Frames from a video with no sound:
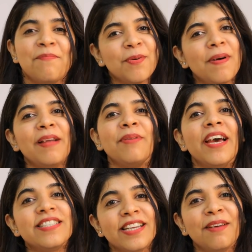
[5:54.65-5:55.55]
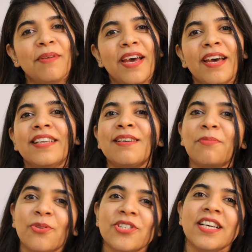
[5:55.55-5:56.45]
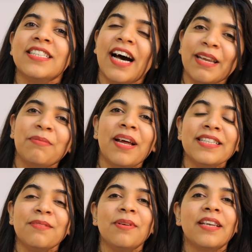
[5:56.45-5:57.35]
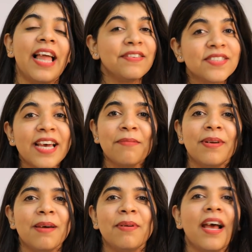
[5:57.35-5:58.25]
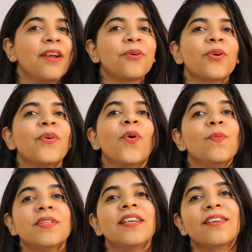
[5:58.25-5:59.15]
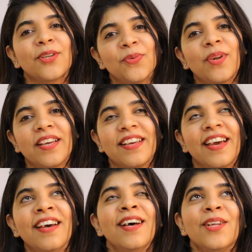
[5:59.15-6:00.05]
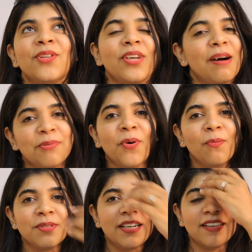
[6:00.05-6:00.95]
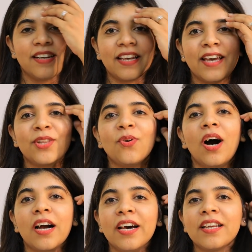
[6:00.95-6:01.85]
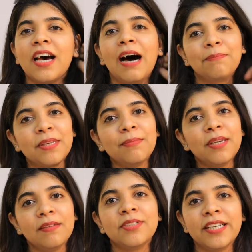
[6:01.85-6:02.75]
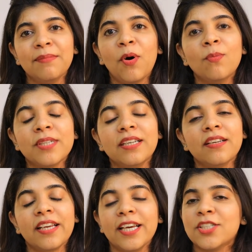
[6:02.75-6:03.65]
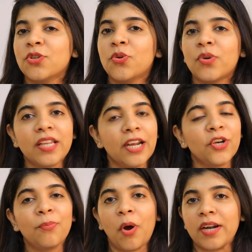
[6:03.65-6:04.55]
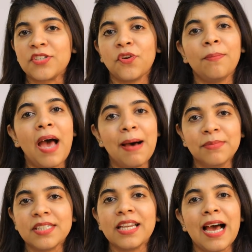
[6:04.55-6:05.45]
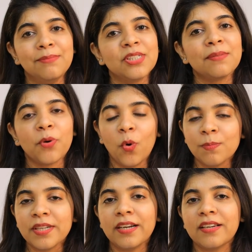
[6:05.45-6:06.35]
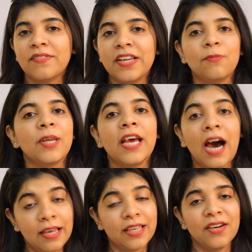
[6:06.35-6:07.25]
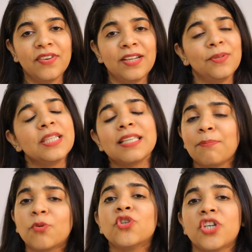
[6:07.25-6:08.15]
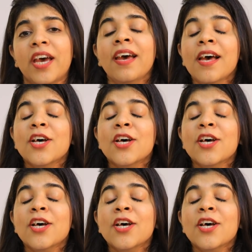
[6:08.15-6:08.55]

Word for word: भोपाल में एच है सब कुछ है सारे ब्रांड्स है बट लाइफ भी है बट आई डोंट नो होम सेंटर क्यों नहीं है तो यहाँ पर होम सेंटर नहीं है तो अगर आपकी भी सिटी में होम सेंटर नहीं है सो कैन गेट योर प्रोडक्ट्स फ्रॉम एमेजन एमेजन पे होम सेंटर अवेलेबल है आई अवेलेबल है सब कुछ है